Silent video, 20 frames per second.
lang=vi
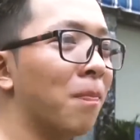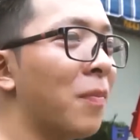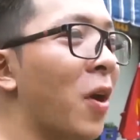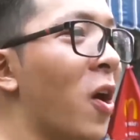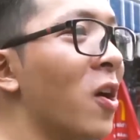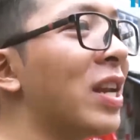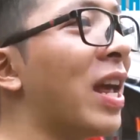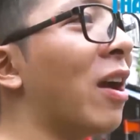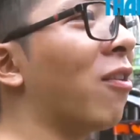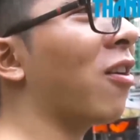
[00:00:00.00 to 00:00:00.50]

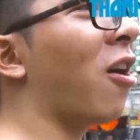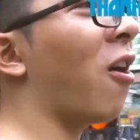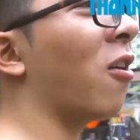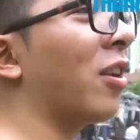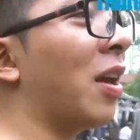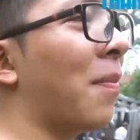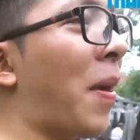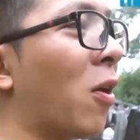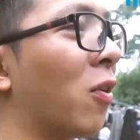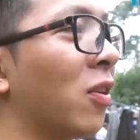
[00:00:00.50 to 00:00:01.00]
món nào
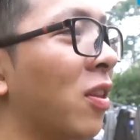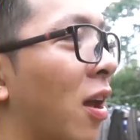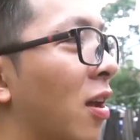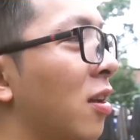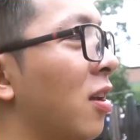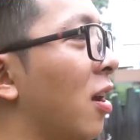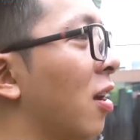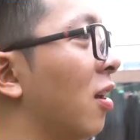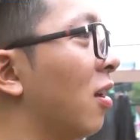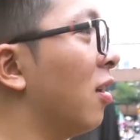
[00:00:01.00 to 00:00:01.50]
ngon để bà có
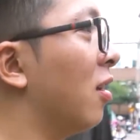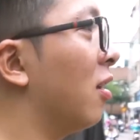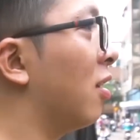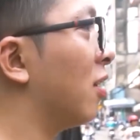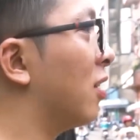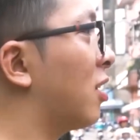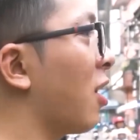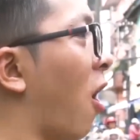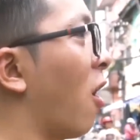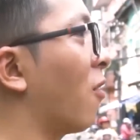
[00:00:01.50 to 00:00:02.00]
thể
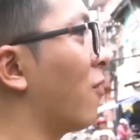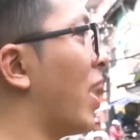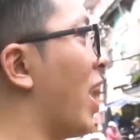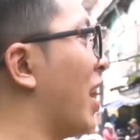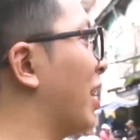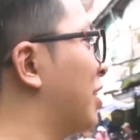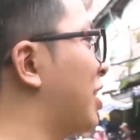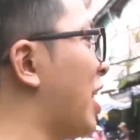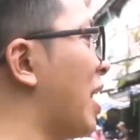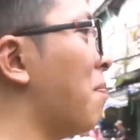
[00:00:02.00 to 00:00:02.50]
chọn và
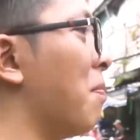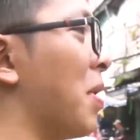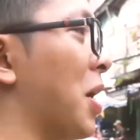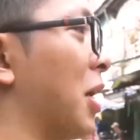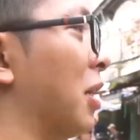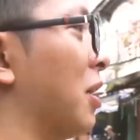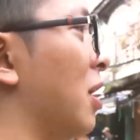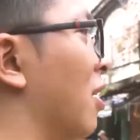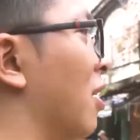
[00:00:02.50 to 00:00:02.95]
ăn tráng miệng